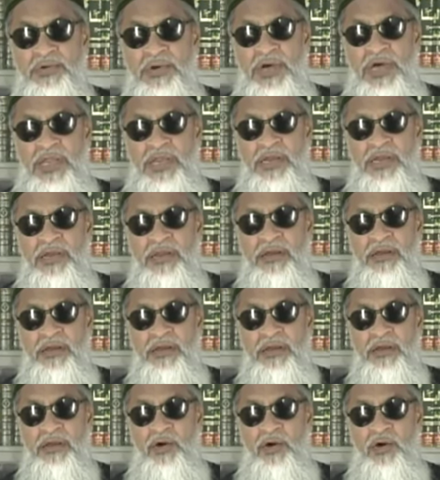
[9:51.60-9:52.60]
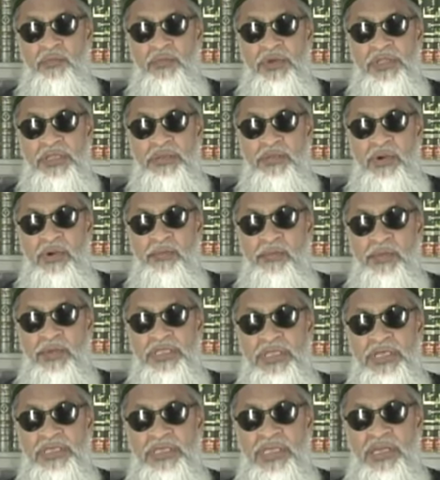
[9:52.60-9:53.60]
सुखन उम्मत
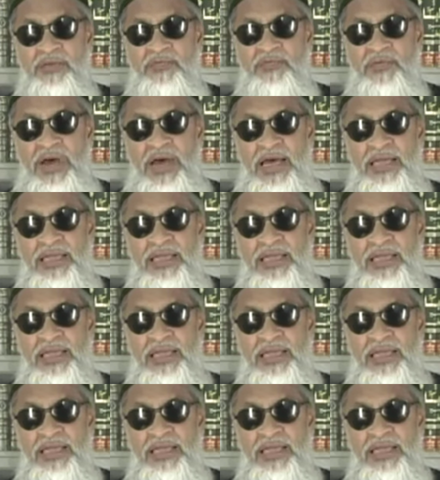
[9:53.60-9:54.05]
मोहम्मदी की तरफ